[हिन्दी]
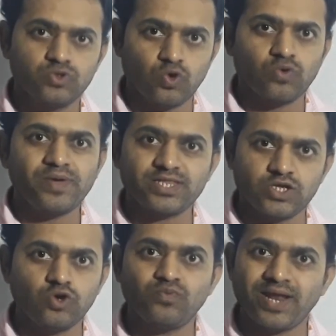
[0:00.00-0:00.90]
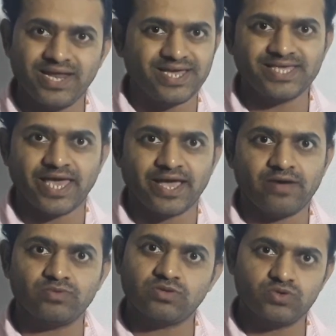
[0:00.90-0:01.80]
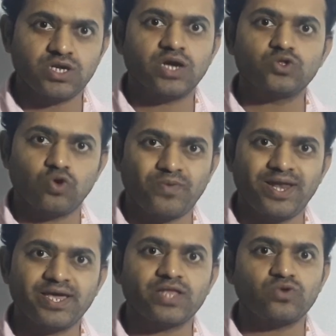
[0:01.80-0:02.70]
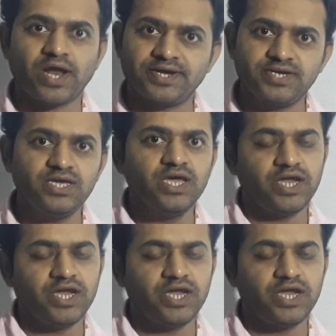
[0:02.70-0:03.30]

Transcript: दो रुपया तीन रुपया लेके जाएगा मतलब मुझे अगर दो रुपया ले गया तो नाइन्टी